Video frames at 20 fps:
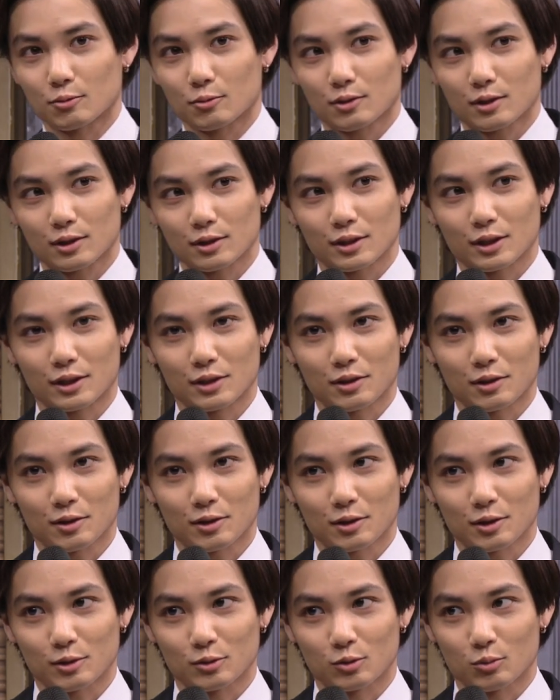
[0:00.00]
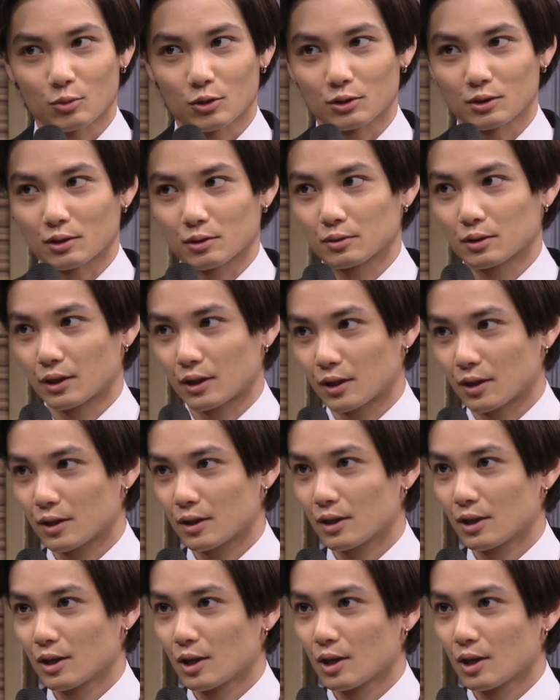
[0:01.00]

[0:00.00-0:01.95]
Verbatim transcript: 乗っかっていただけると思わなくて